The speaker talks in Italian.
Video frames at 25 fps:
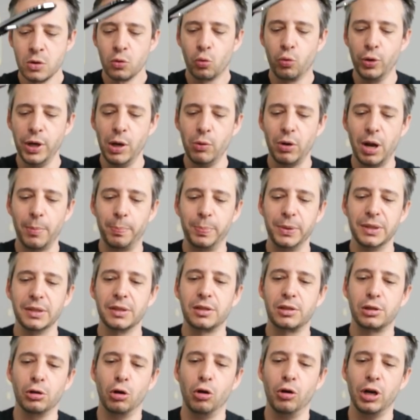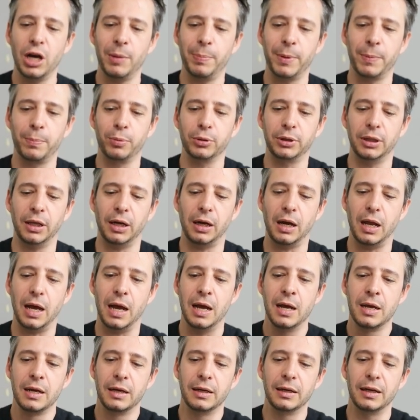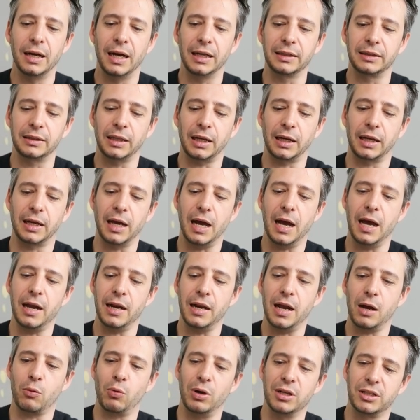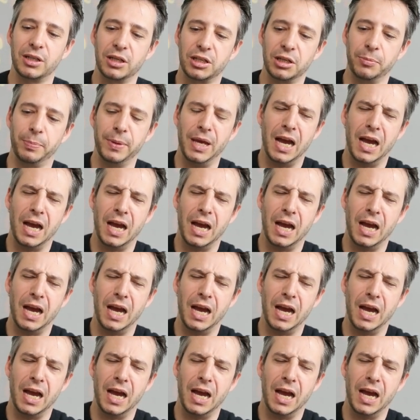Qui è una pinzona per poterla eh, attaccare a qualsiasi